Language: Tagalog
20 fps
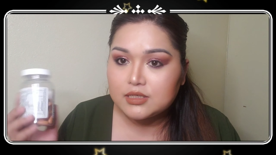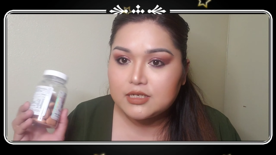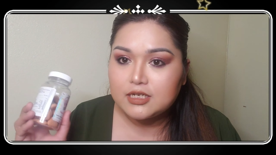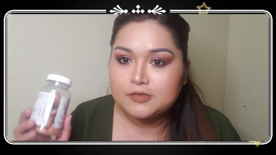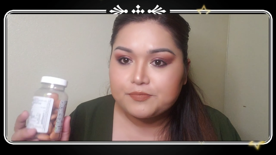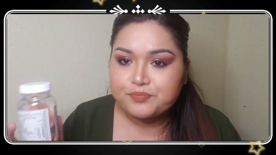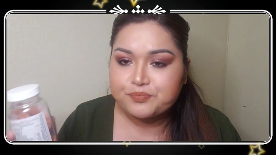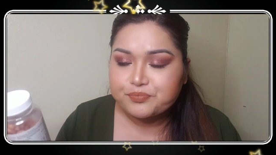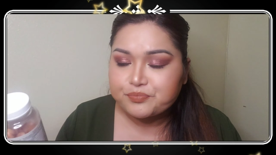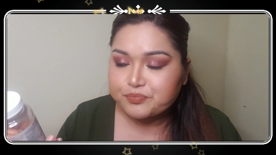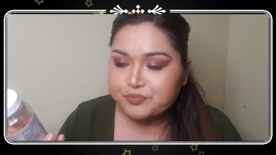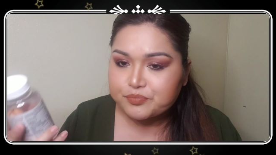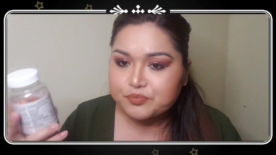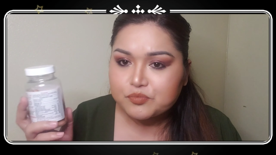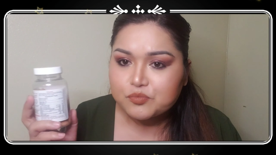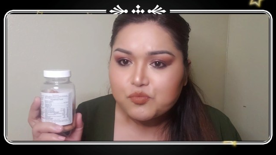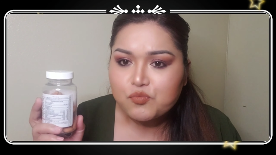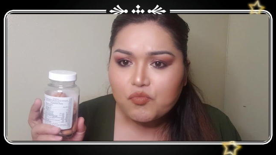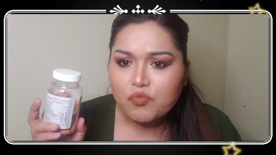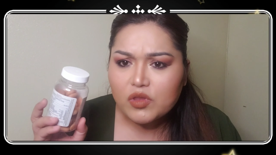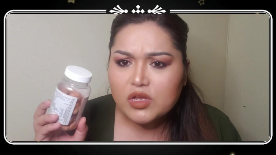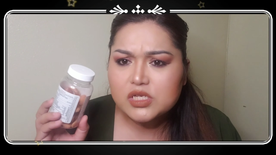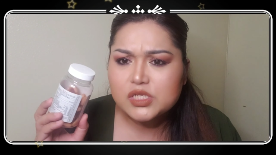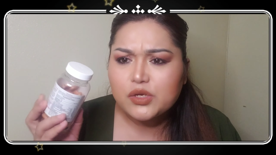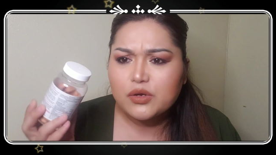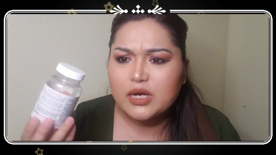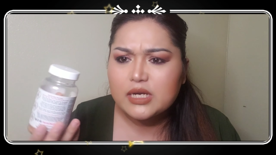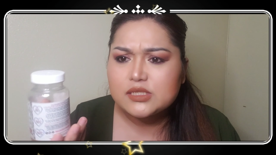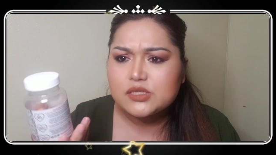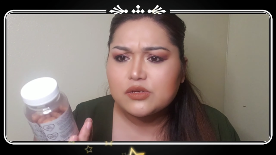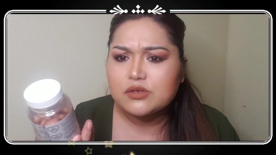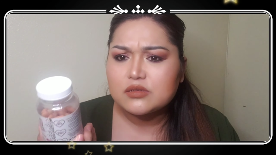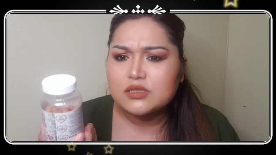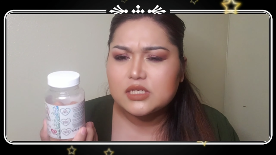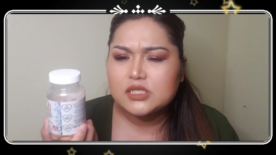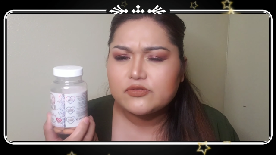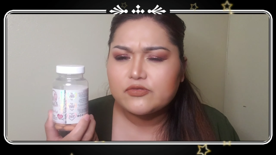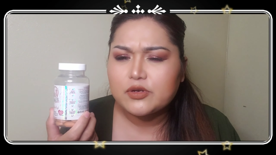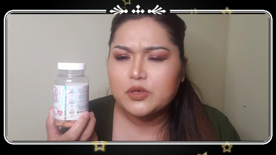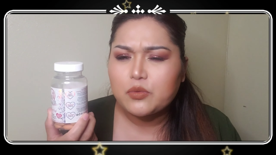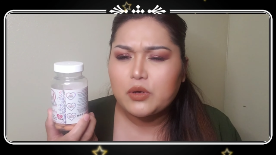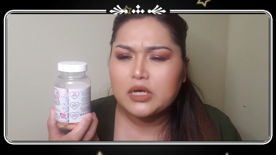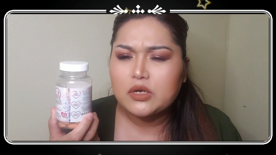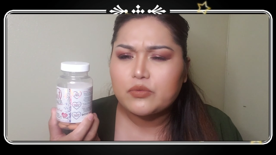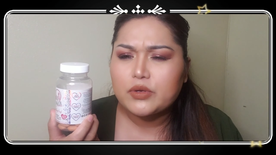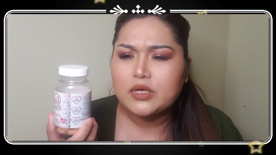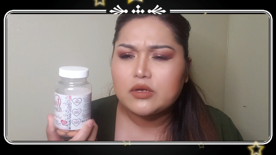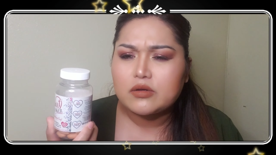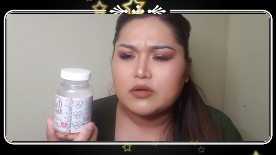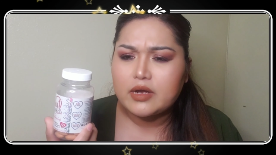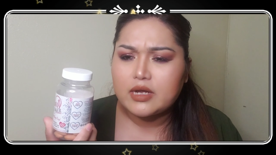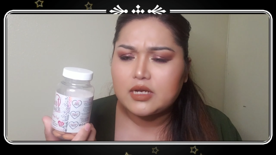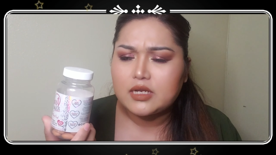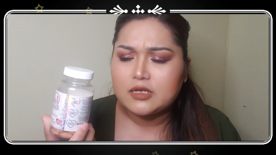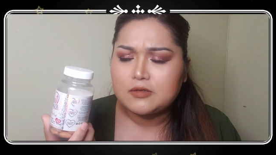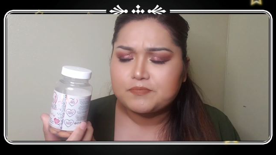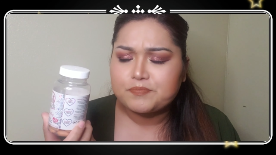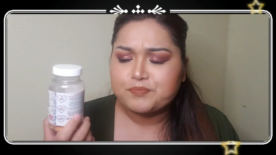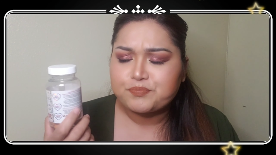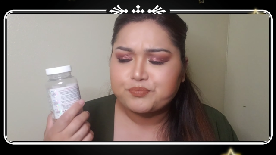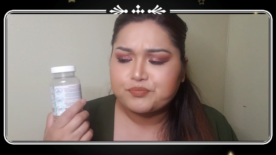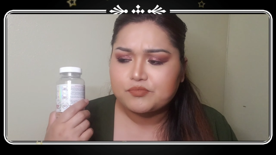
Yan. So I took this for one week already.